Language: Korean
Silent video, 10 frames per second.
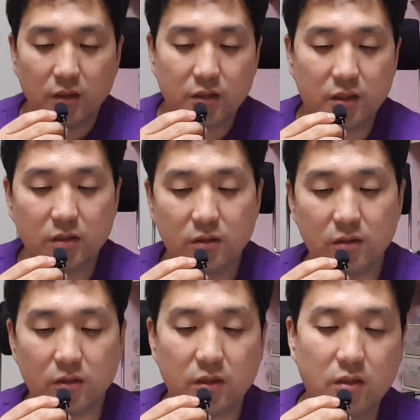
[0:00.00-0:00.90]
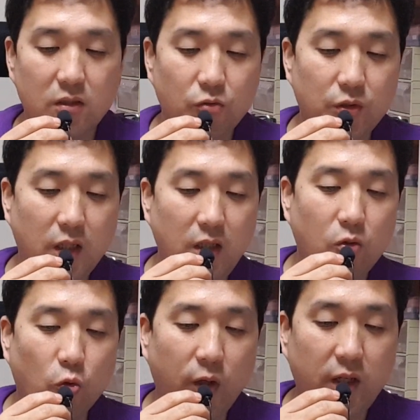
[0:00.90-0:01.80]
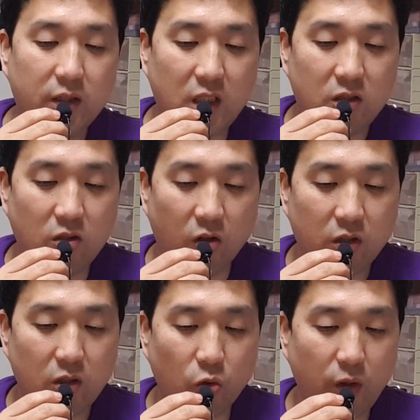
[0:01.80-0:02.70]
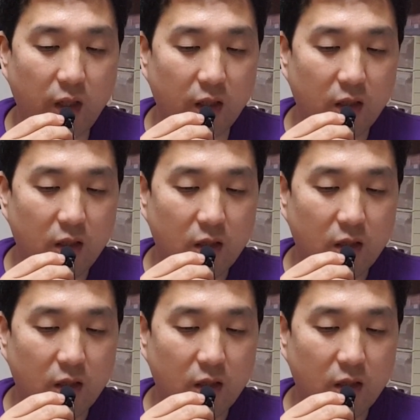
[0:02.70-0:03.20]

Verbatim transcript: 시는 이를 위해 올해 경기도에